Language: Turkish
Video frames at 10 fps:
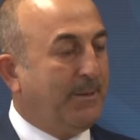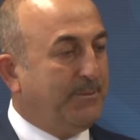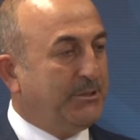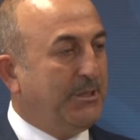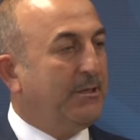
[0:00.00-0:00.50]

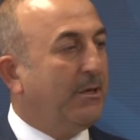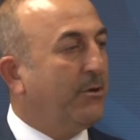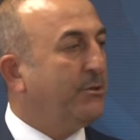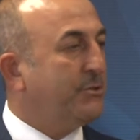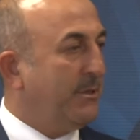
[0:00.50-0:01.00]
yapıcı ilgi
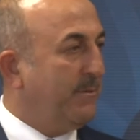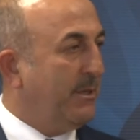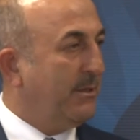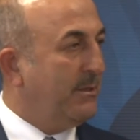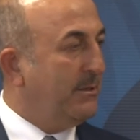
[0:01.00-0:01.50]

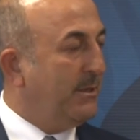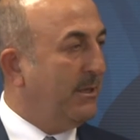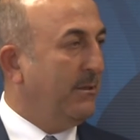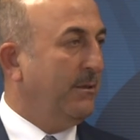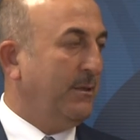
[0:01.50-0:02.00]
göstermelerini
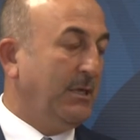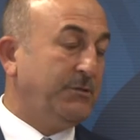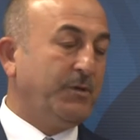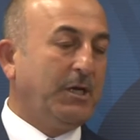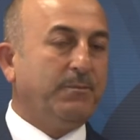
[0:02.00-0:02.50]
de
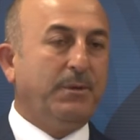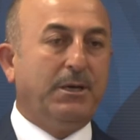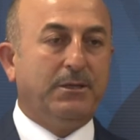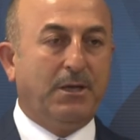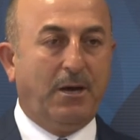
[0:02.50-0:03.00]
teşvik
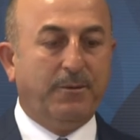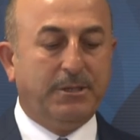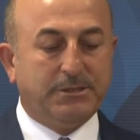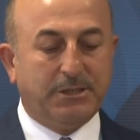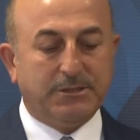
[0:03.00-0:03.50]
etmeye devam
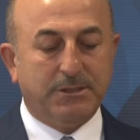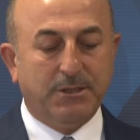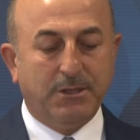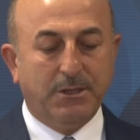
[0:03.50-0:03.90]
edeceğiz.